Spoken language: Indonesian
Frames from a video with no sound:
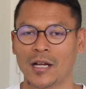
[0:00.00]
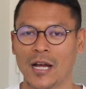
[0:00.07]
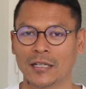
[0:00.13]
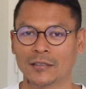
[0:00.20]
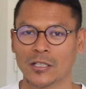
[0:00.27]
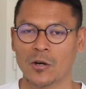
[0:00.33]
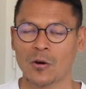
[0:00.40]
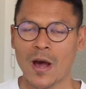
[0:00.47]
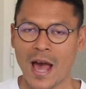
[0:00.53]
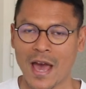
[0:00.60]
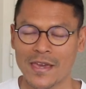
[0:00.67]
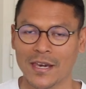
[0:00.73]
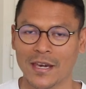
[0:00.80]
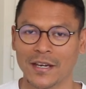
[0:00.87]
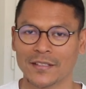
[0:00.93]
atau
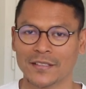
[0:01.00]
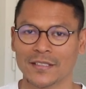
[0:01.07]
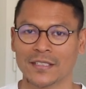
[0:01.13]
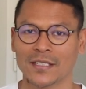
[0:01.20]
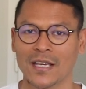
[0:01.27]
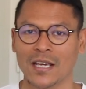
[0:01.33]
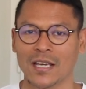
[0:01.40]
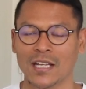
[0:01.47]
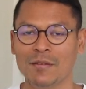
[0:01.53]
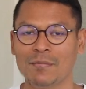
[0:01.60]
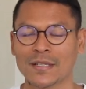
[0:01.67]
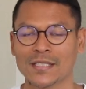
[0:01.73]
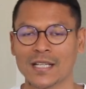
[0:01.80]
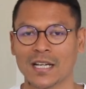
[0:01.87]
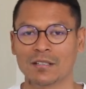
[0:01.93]
IELTS, ini
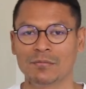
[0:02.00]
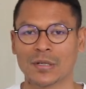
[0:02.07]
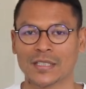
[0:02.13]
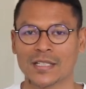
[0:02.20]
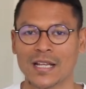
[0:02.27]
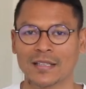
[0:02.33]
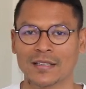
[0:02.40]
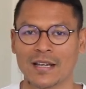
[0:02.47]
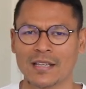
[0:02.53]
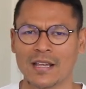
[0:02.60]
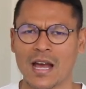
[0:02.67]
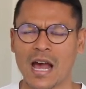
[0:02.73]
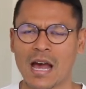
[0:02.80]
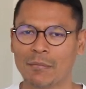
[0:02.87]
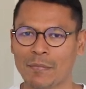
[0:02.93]
pasti akan
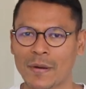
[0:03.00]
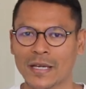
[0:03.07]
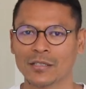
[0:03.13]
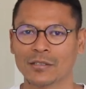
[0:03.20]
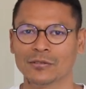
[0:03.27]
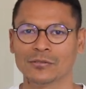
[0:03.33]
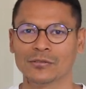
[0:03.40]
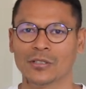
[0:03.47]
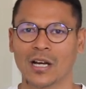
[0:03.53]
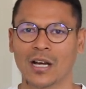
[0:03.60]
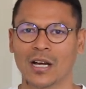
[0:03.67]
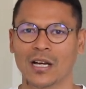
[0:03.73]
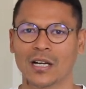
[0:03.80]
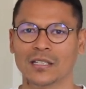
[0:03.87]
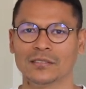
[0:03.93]
bertanya-tanya apa itu
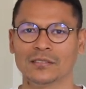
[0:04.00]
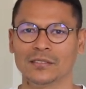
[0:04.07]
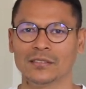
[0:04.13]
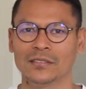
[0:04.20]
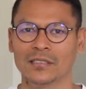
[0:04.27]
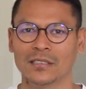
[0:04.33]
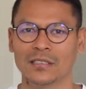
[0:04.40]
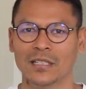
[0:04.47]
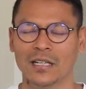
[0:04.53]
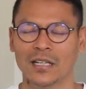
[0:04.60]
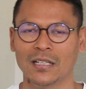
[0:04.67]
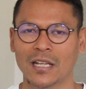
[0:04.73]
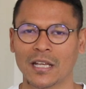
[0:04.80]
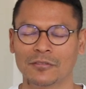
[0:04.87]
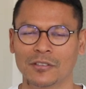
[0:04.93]
uh, uh,
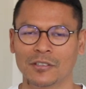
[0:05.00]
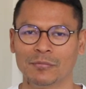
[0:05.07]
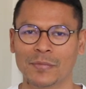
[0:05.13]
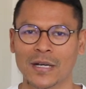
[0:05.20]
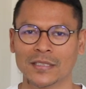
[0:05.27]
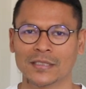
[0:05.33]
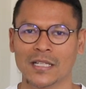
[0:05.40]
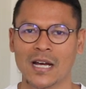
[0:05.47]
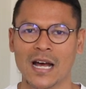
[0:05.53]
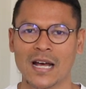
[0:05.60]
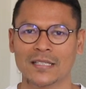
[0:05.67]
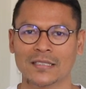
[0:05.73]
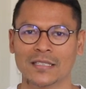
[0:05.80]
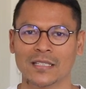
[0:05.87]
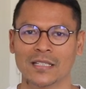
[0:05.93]
level bahasa
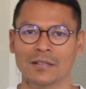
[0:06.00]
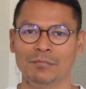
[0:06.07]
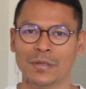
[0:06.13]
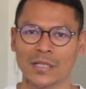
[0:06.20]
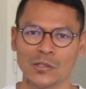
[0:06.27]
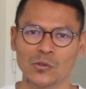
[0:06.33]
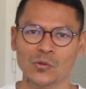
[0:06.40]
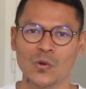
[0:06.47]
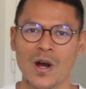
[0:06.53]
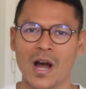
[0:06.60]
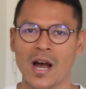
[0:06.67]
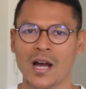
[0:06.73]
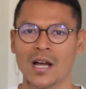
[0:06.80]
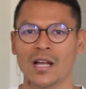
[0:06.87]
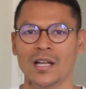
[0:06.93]
asing B2,
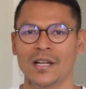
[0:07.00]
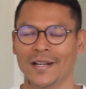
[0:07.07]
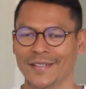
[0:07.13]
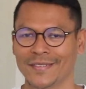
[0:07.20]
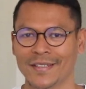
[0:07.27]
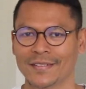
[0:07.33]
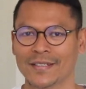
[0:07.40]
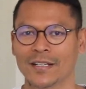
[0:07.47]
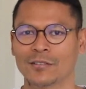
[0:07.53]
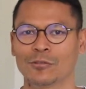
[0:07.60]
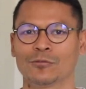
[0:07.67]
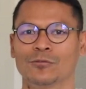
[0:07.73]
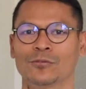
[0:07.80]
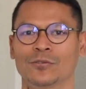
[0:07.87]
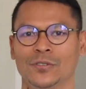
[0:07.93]
C1
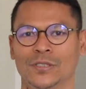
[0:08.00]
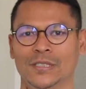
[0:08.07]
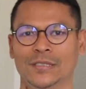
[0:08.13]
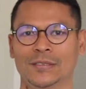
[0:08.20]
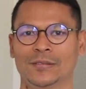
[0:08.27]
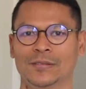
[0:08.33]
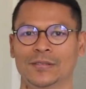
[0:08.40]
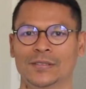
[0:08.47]
itu.